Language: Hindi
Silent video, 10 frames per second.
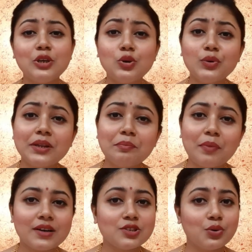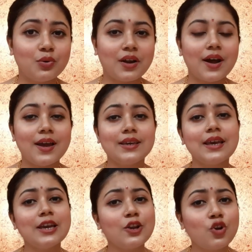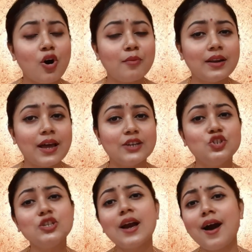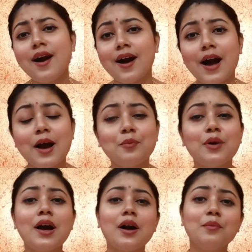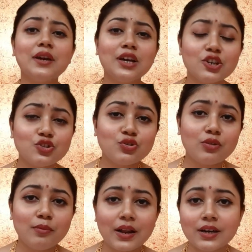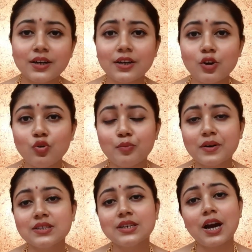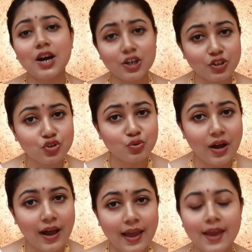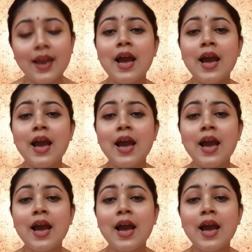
यूरिन पास हो रहा है कि ये नॉर्मल है जी हाँ आपका अभी कंट्रोल ब्लडर के ऊपर से हट चुका है